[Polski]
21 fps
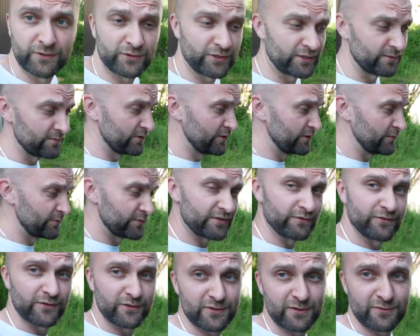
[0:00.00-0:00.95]
do domu i
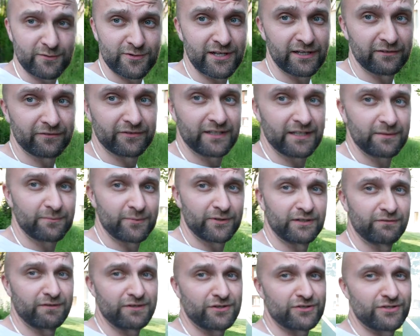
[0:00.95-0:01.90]
przywiozłem szafkę,
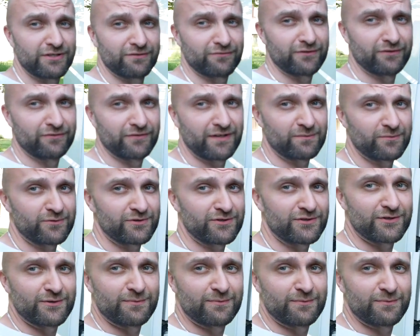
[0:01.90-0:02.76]
ponieważ szefowa musi